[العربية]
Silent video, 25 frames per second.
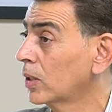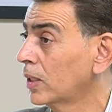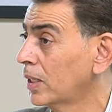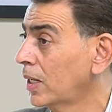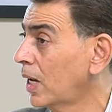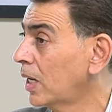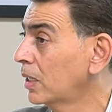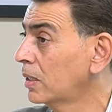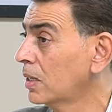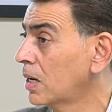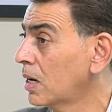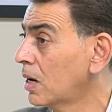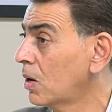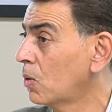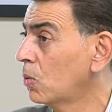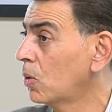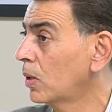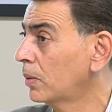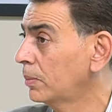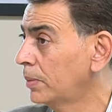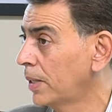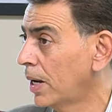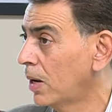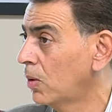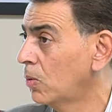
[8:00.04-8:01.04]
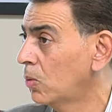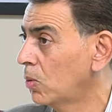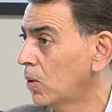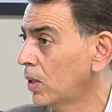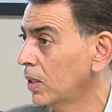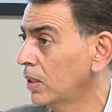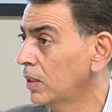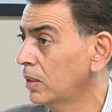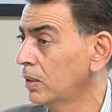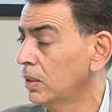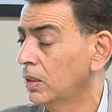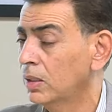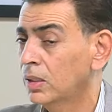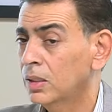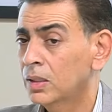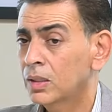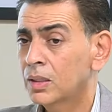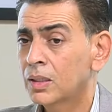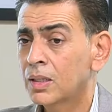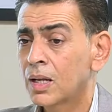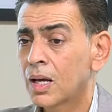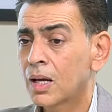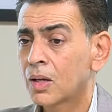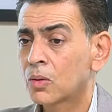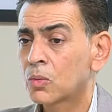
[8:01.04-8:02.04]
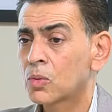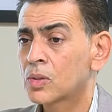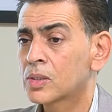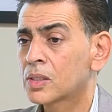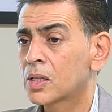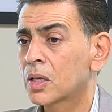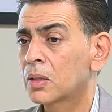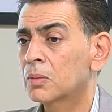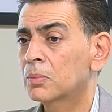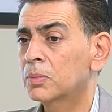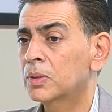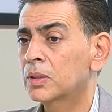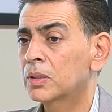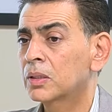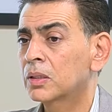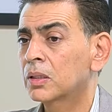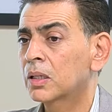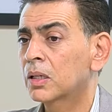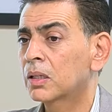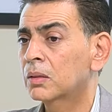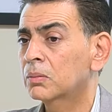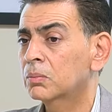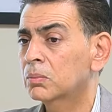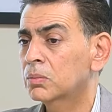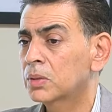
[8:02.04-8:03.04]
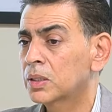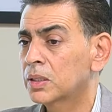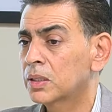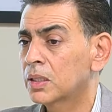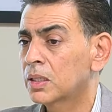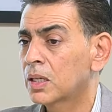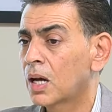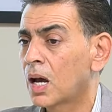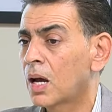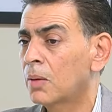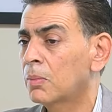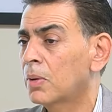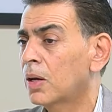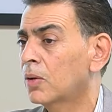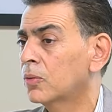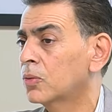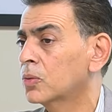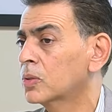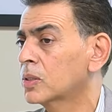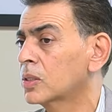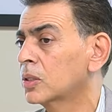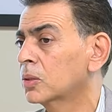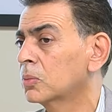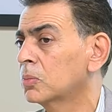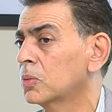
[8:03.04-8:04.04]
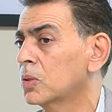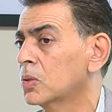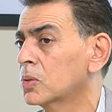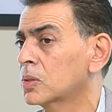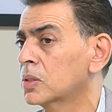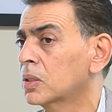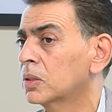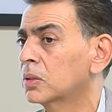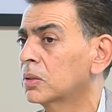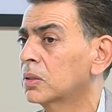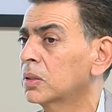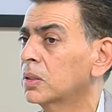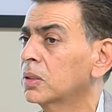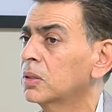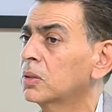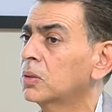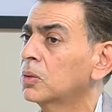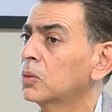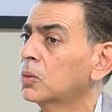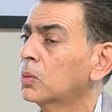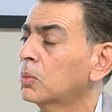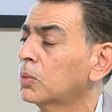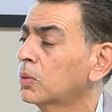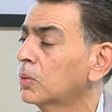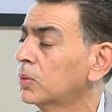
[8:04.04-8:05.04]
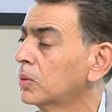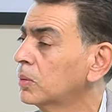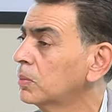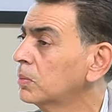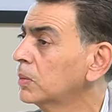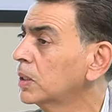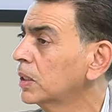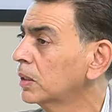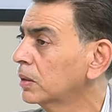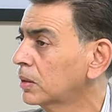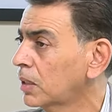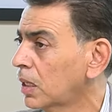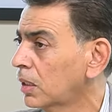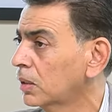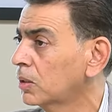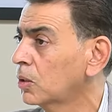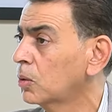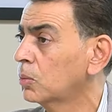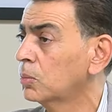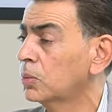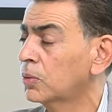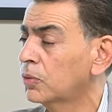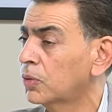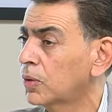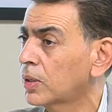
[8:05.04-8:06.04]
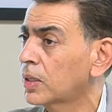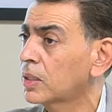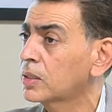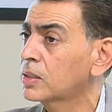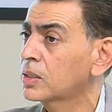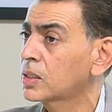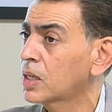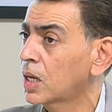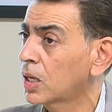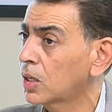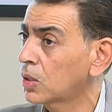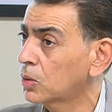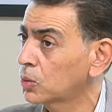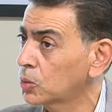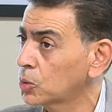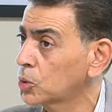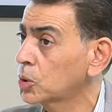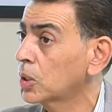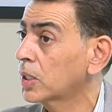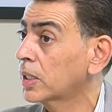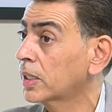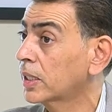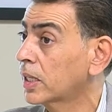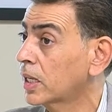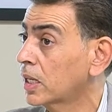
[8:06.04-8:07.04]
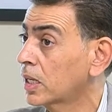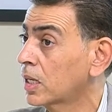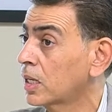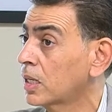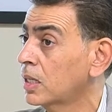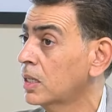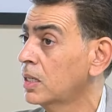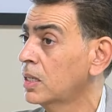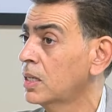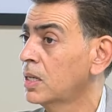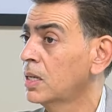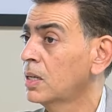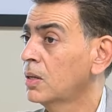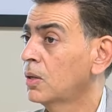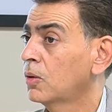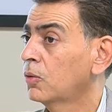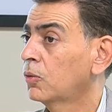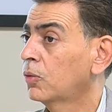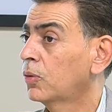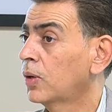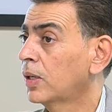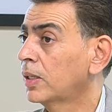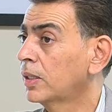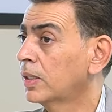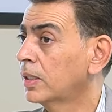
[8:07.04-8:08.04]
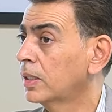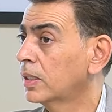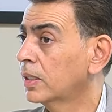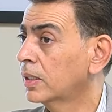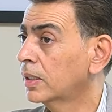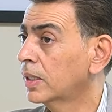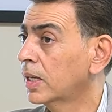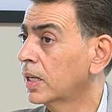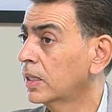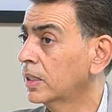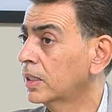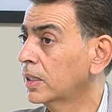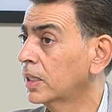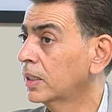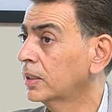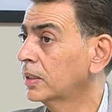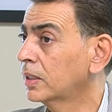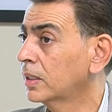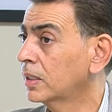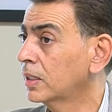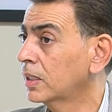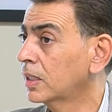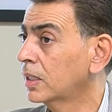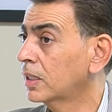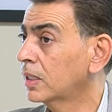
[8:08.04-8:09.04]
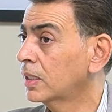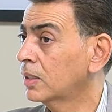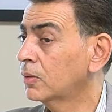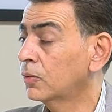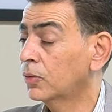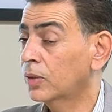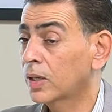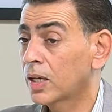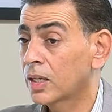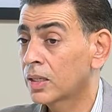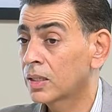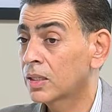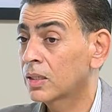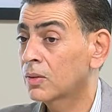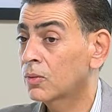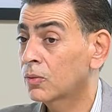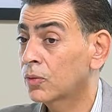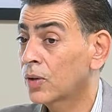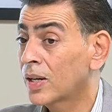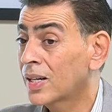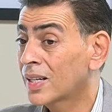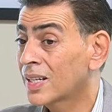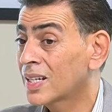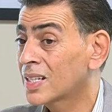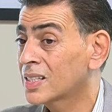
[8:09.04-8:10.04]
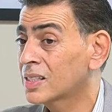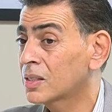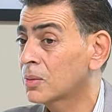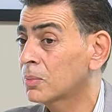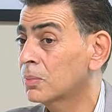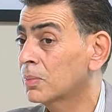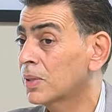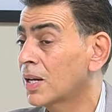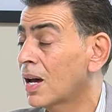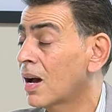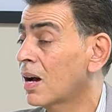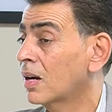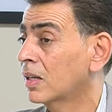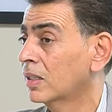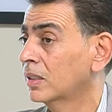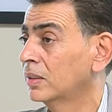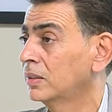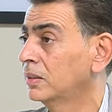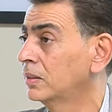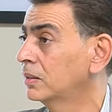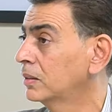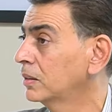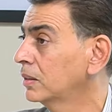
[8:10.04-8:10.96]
الحياه اول باول الى ان وصل بعام 1660 انه بايطاليا وبفرنسا نشر كفن كاريكاتير فن رسم ناقد